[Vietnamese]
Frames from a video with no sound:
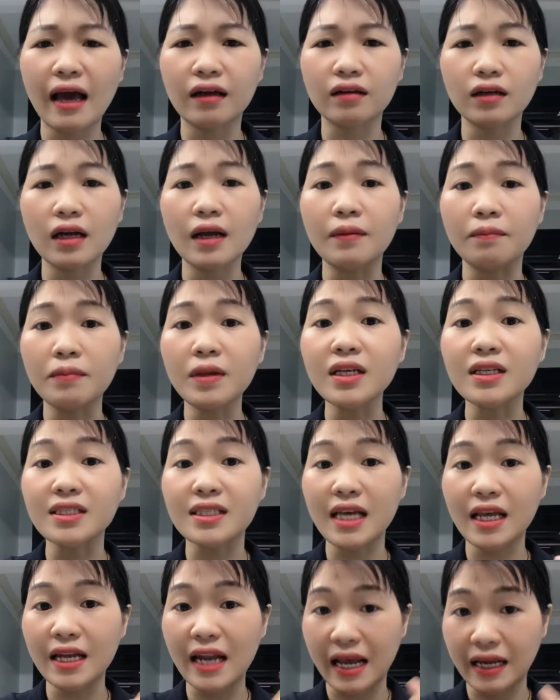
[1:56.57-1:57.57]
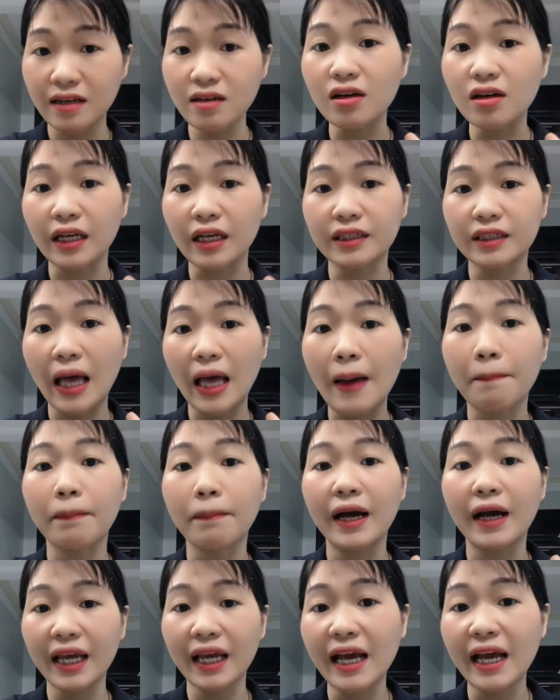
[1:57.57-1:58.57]
hàng để mình sẽ đánh được cái tệp
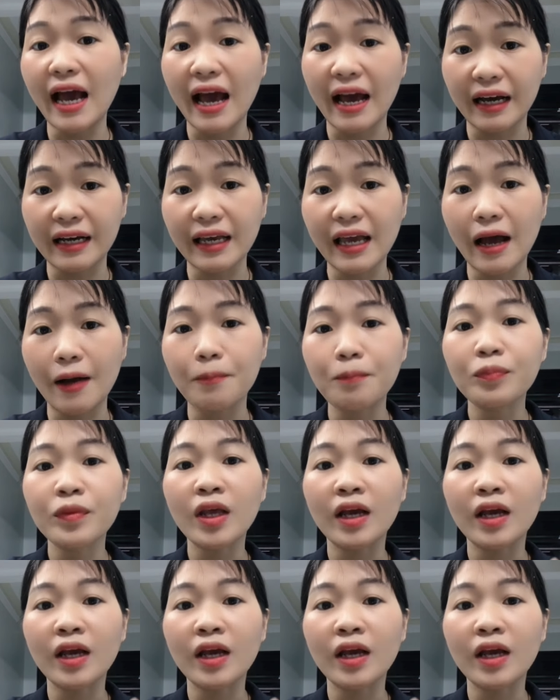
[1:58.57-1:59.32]
khách hàng ấy ạ